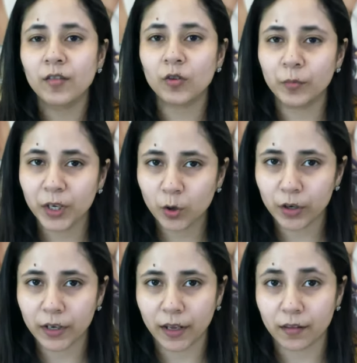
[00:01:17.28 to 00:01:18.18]
सो मेनी
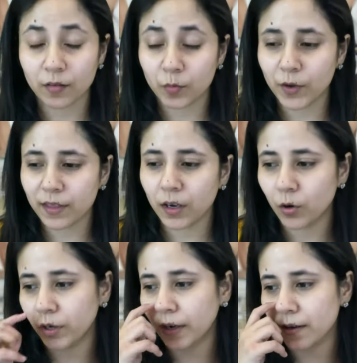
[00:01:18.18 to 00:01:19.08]
ऑर्गेनाइजर्स बहुत सारे
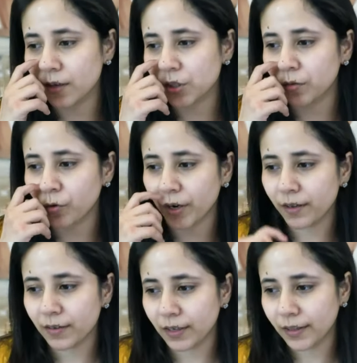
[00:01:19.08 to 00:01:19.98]
ऑर्गेनाइजेशनल
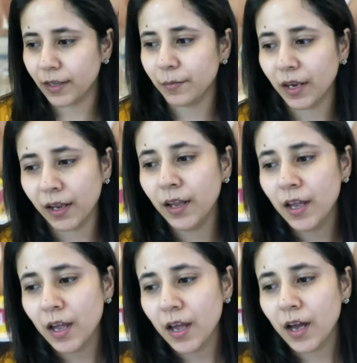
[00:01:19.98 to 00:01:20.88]
प्रोडक्ट्स खरीदे हैं
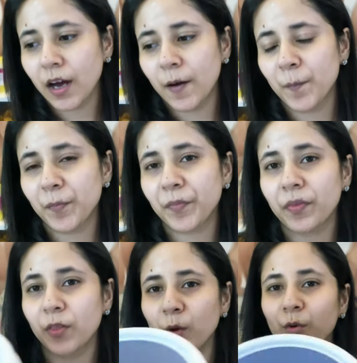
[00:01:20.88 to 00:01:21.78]

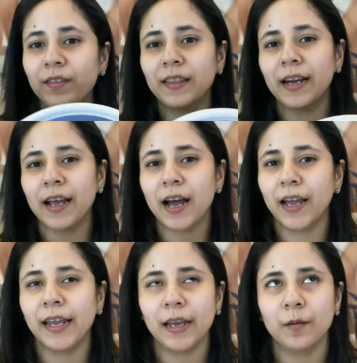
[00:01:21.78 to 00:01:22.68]
मैंने दोज दैट
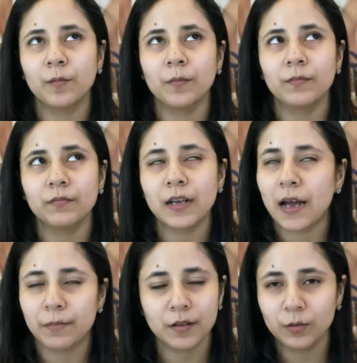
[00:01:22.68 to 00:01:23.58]
आई एम
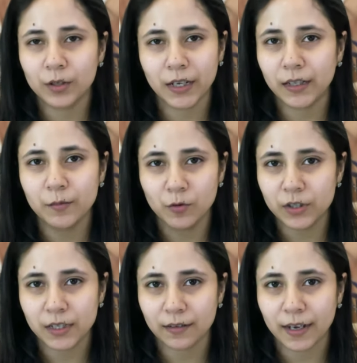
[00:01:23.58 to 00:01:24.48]
एब्सोल्यूटली द
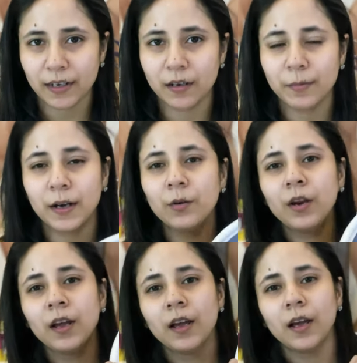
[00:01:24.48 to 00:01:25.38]
मोस्ट एक्साइटेड
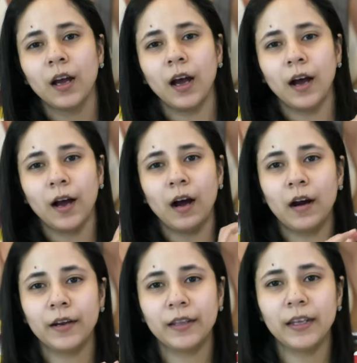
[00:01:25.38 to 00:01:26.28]
अबाउट
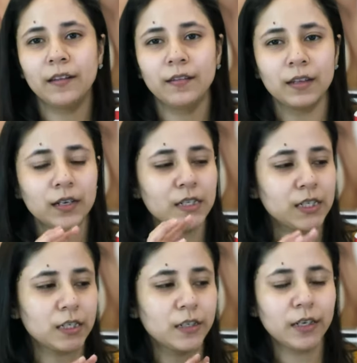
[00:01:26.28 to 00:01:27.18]
आर दीज
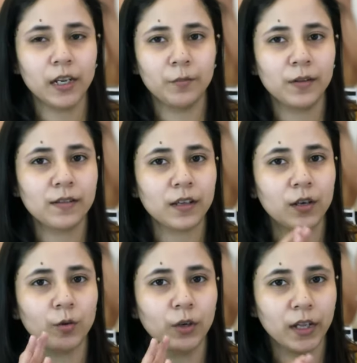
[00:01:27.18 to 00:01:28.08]
टर्न टेबल्स
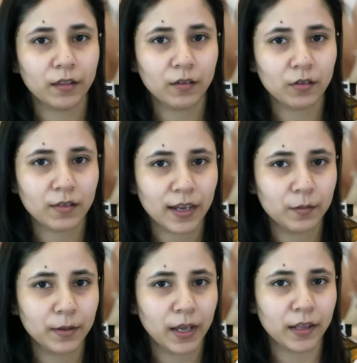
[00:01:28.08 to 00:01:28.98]
इनको लेज़ी सुजान
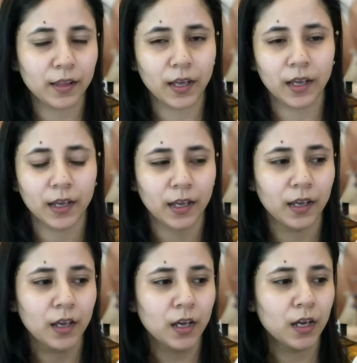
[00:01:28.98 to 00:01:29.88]
भी कहते
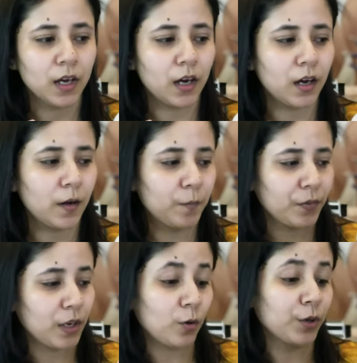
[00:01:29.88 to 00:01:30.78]
हैं
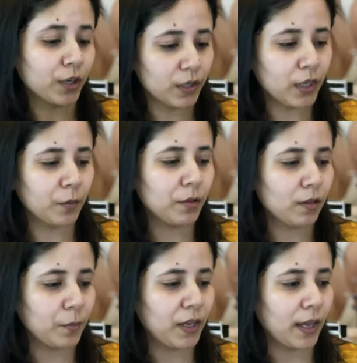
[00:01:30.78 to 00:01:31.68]
um, इनको टर्न
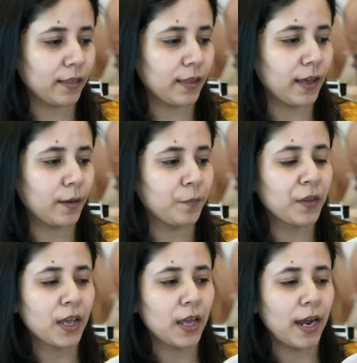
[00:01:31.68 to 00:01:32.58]
टेबल्स भी कहते हैं
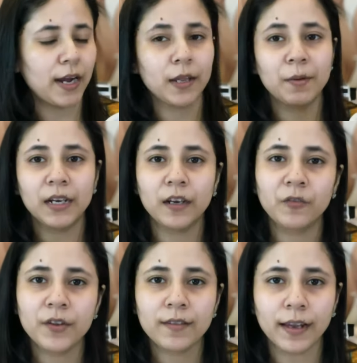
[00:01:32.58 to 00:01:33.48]
एंड ये मैंने
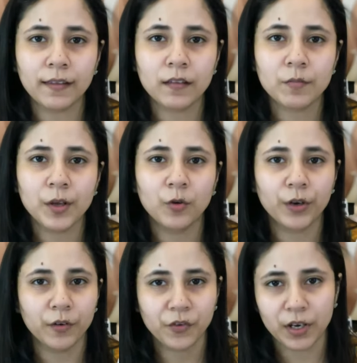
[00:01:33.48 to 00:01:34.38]
डिफरेंट साइज़ में और
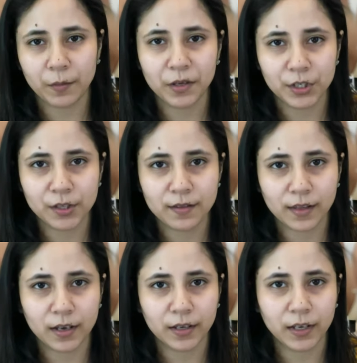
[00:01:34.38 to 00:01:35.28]
डिफरेंट डायमेंशनस
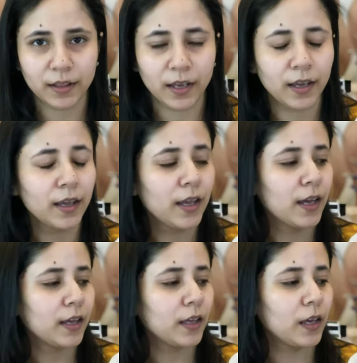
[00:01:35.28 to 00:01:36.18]
के ख़रीदे हैं
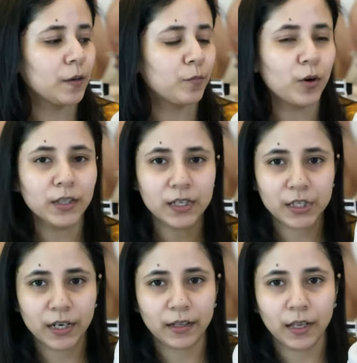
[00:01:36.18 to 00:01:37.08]
ये बहुत
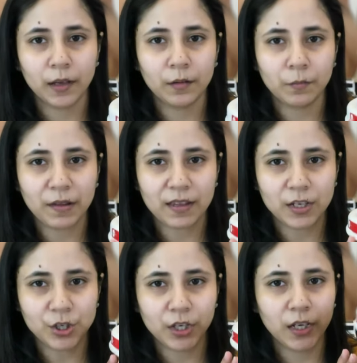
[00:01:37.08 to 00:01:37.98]
अच्छे रहते हैं
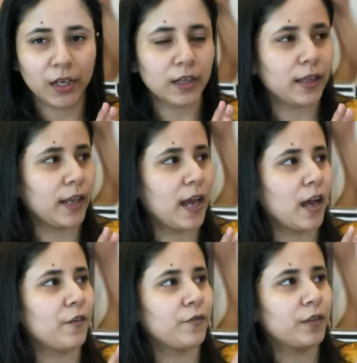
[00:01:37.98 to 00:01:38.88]
असेंशली दे
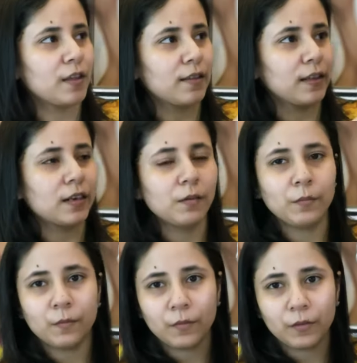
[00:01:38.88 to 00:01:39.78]
हैव दिस लिटल
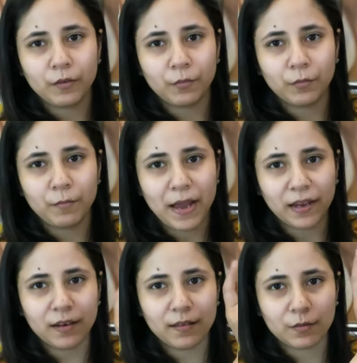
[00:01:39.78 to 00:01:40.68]

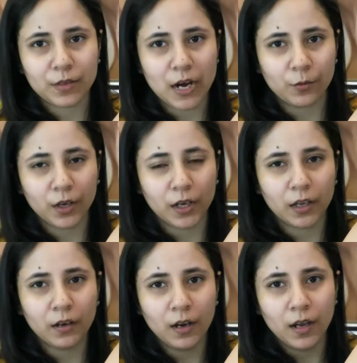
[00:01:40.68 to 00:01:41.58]
मैकेनिज्म डाउन
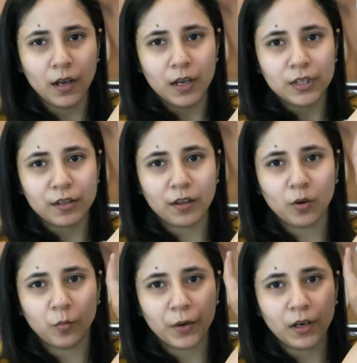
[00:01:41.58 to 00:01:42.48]
हेयर जिसके
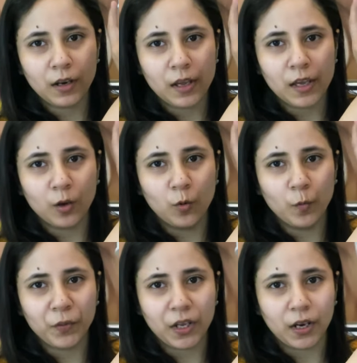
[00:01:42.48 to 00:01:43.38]
ऊपर ये
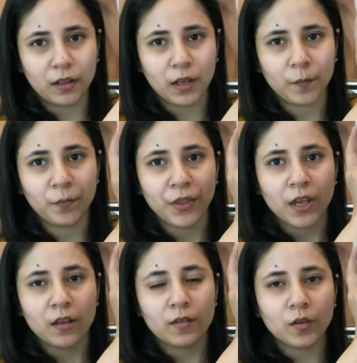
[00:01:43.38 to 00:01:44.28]
घूमते रहते
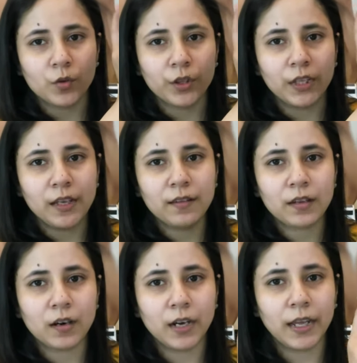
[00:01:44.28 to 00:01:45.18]
हैं सो दीज
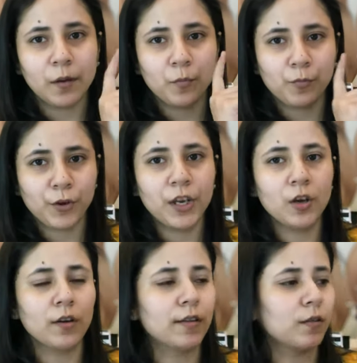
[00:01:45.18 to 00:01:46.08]
आर लाइक प्रिटी
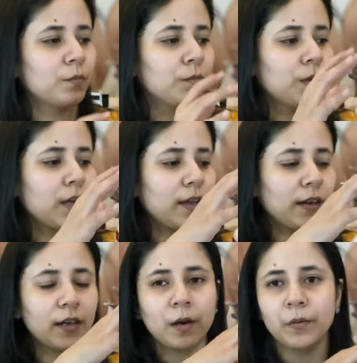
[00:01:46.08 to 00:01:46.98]
ऑसम
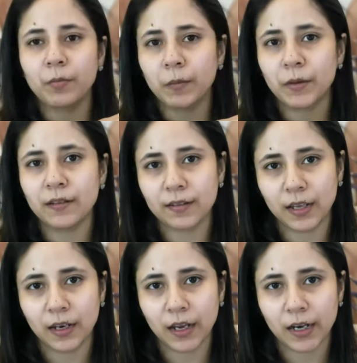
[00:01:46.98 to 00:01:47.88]
अगर आप इस पर अपना
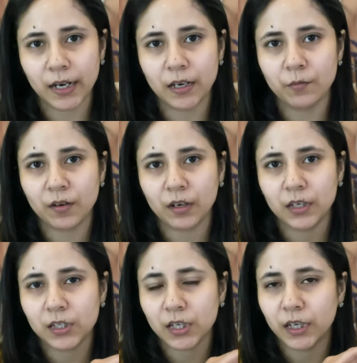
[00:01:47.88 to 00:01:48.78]
स्किन केयर आइटम्स
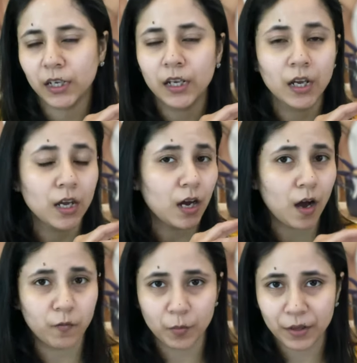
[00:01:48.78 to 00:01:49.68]
रखना चाहें
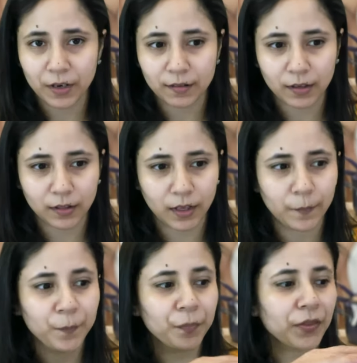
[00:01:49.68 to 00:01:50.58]
आप वो भी रख सकते
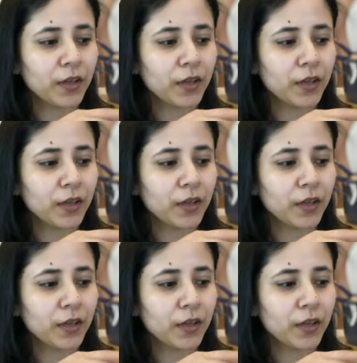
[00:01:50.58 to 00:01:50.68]
हैं